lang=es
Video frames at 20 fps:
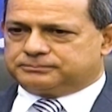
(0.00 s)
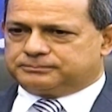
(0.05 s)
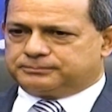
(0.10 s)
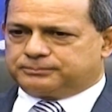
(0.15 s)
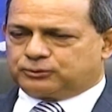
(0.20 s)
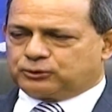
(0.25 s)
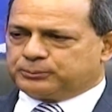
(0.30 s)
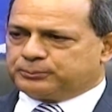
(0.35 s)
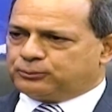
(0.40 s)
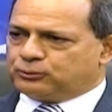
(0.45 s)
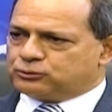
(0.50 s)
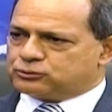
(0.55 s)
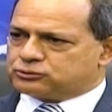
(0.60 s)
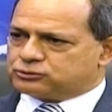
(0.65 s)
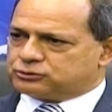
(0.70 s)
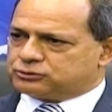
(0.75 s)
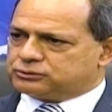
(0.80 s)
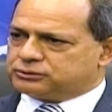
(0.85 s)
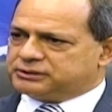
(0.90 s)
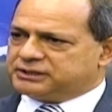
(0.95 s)

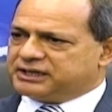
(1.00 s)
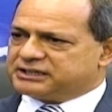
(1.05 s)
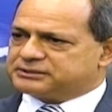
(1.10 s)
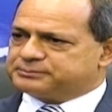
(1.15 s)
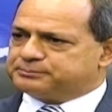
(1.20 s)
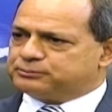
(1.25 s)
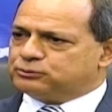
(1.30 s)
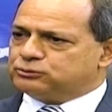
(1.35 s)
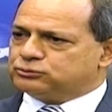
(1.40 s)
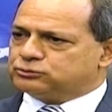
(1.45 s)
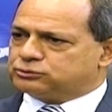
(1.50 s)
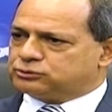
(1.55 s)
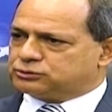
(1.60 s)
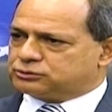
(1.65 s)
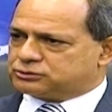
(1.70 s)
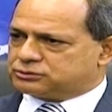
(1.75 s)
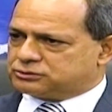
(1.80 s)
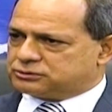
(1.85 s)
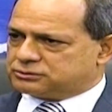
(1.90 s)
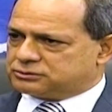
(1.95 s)
propuso 10
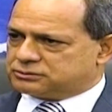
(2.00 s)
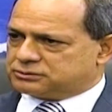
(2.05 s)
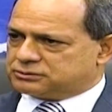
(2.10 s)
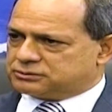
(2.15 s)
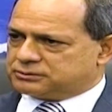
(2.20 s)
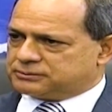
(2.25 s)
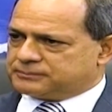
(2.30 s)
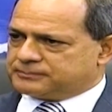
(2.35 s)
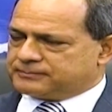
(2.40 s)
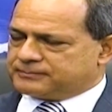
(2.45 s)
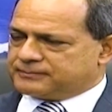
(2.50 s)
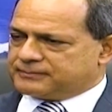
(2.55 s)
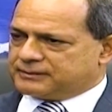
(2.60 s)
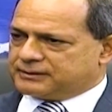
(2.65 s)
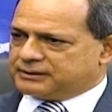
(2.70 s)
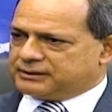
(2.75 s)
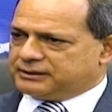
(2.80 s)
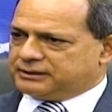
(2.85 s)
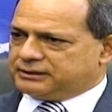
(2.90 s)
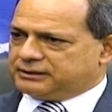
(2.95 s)
puntos
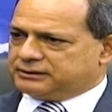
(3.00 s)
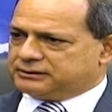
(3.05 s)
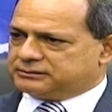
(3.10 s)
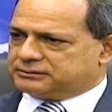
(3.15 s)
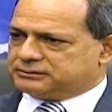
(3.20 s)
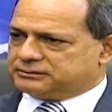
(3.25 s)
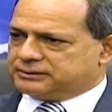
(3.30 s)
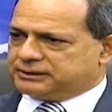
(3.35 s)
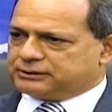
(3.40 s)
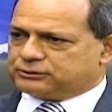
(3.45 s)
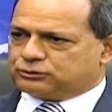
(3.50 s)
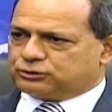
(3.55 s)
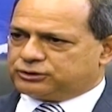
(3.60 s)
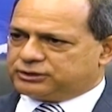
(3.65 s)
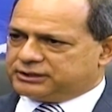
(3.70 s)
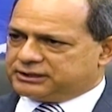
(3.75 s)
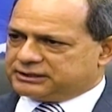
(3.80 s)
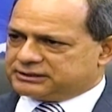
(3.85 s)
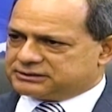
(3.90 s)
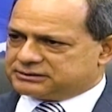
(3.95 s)
en, estos
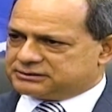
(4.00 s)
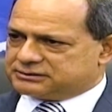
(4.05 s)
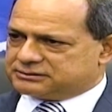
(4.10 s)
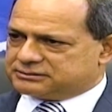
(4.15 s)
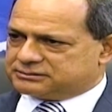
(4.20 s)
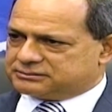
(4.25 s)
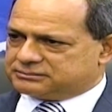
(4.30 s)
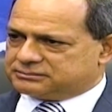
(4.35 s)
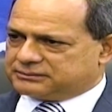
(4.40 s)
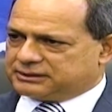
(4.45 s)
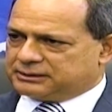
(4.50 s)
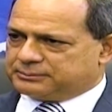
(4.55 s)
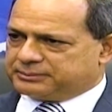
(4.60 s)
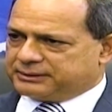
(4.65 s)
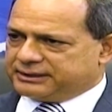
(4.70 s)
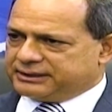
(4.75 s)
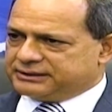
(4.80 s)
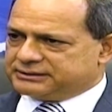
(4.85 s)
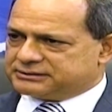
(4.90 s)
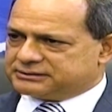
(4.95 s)
días al
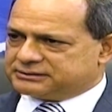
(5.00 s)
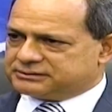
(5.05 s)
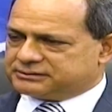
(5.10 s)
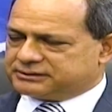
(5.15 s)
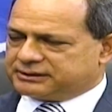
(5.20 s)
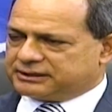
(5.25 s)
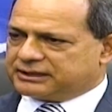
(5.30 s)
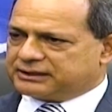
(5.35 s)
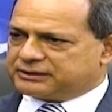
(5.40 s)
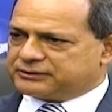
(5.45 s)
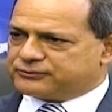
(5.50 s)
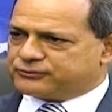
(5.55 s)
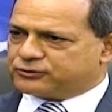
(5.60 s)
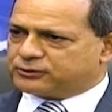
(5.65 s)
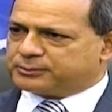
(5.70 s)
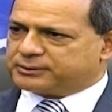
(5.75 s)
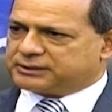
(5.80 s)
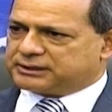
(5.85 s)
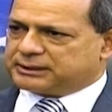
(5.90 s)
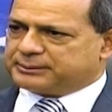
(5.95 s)
país de la
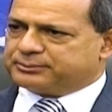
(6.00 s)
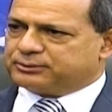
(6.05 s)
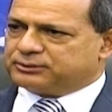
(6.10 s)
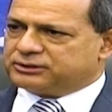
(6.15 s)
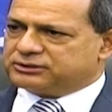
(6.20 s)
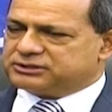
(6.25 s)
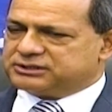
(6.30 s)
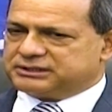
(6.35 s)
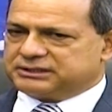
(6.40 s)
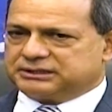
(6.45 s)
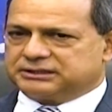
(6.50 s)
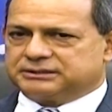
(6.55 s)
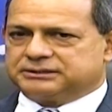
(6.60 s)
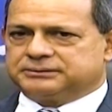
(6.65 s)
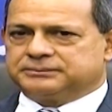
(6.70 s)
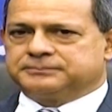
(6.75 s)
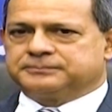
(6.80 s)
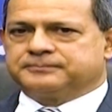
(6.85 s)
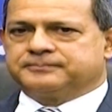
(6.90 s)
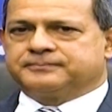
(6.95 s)
reforma de la policía
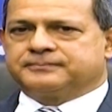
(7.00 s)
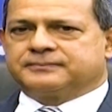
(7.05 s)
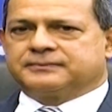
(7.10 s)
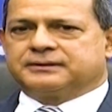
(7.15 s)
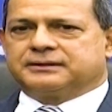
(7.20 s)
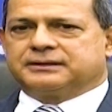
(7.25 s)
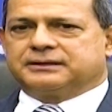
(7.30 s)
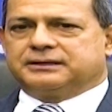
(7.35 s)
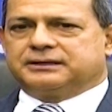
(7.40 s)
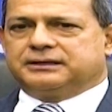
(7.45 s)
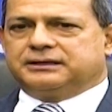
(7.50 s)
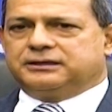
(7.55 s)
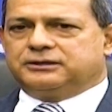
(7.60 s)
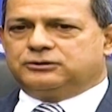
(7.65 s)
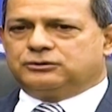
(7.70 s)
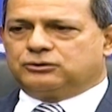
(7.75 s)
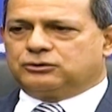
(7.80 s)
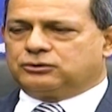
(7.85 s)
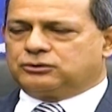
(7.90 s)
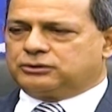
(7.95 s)
y
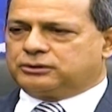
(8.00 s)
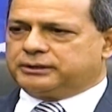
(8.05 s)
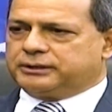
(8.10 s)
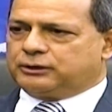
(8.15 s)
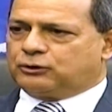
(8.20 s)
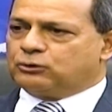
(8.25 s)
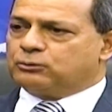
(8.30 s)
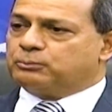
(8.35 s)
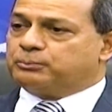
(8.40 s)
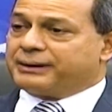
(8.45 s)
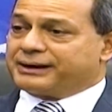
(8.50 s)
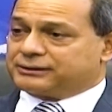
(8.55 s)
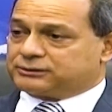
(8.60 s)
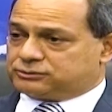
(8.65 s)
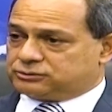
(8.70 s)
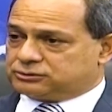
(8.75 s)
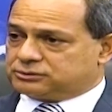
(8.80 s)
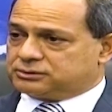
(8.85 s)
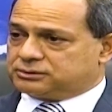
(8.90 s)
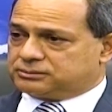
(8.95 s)
yo eh,
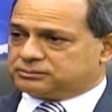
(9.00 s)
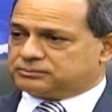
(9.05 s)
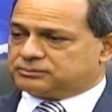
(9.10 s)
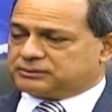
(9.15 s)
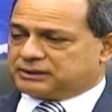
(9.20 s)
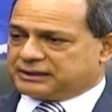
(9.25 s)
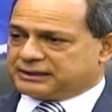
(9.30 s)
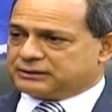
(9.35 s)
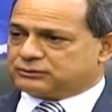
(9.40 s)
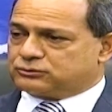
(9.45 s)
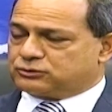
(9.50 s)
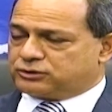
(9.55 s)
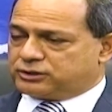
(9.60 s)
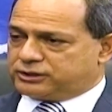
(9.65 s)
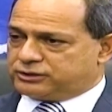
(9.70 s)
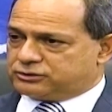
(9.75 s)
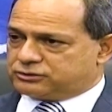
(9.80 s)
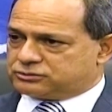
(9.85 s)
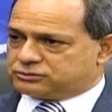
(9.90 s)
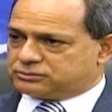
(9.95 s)
comparto cada uno de
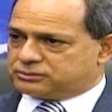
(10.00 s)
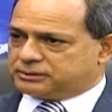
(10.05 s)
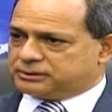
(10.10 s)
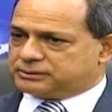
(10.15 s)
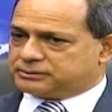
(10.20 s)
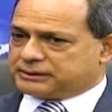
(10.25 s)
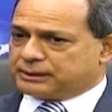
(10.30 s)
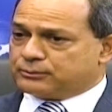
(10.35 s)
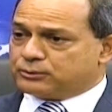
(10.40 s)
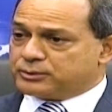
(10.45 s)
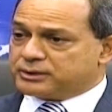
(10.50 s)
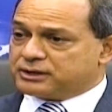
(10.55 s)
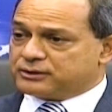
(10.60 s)
ellos. está muy bien